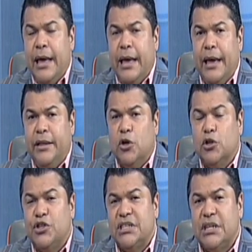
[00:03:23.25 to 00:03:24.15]
y
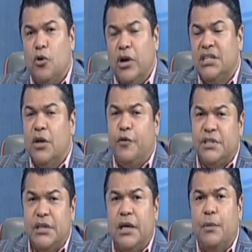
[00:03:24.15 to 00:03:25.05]
entonces, con esta
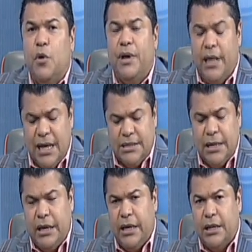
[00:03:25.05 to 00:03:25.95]
oficina de movilidad se
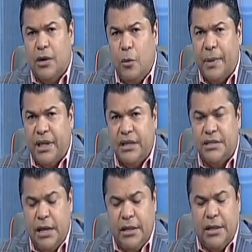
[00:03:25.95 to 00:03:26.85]
le quita
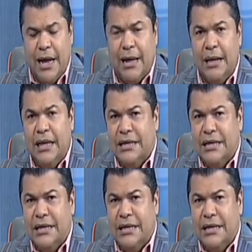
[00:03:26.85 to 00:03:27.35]
competencia al Intran,